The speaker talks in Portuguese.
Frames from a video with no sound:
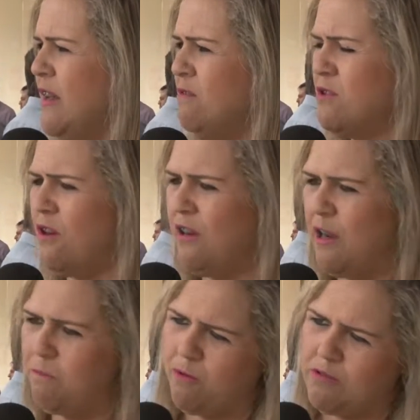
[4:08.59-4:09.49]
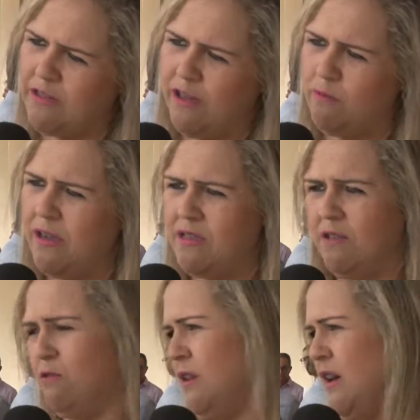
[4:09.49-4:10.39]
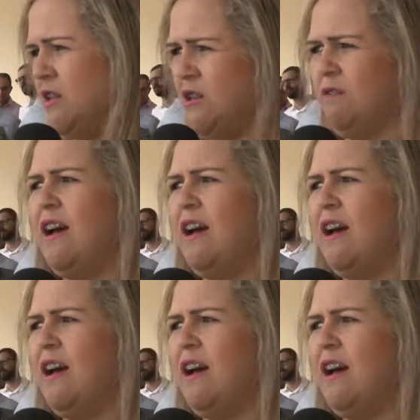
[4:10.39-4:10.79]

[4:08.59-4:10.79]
não só em Nepomuceno, mas em toda a região